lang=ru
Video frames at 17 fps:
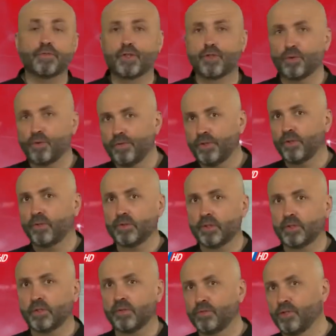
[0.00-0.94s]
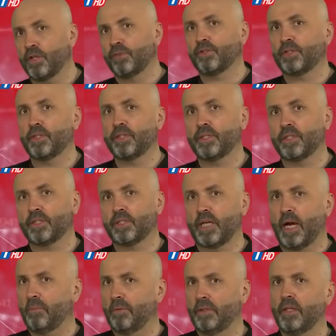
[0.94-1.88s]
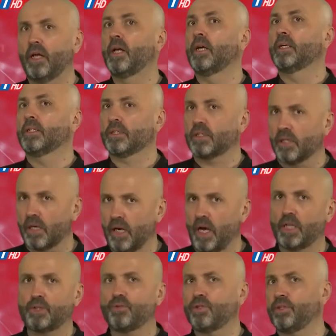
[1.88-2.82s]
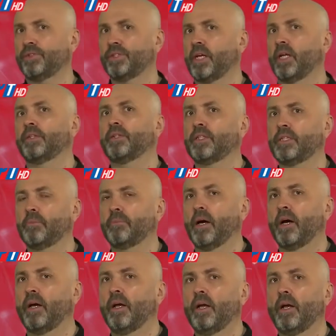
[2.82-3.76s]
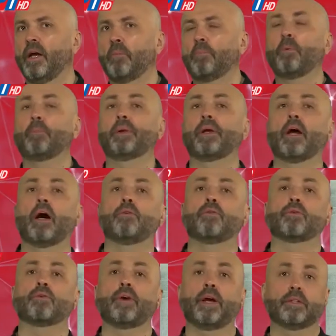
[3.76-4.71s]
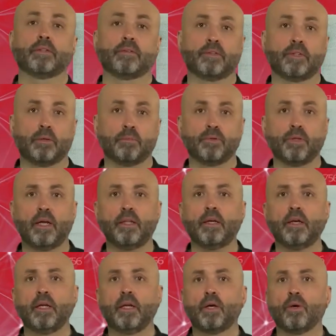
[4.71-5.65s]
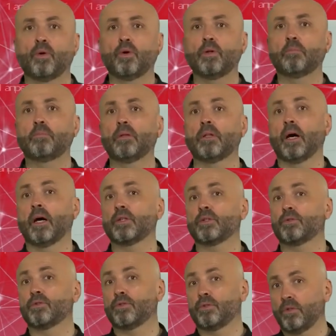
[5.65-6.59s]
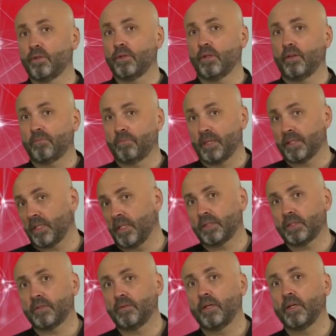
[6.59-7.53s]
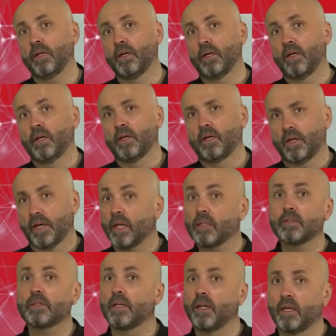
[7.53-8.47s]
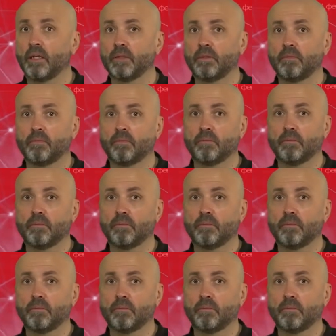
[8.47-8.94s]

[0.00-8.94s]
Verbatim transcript: Всю вину за случившееся Саблин сразу же взял на себя. По приговору военного трибунала он был осужден и впоследствии расстрелян.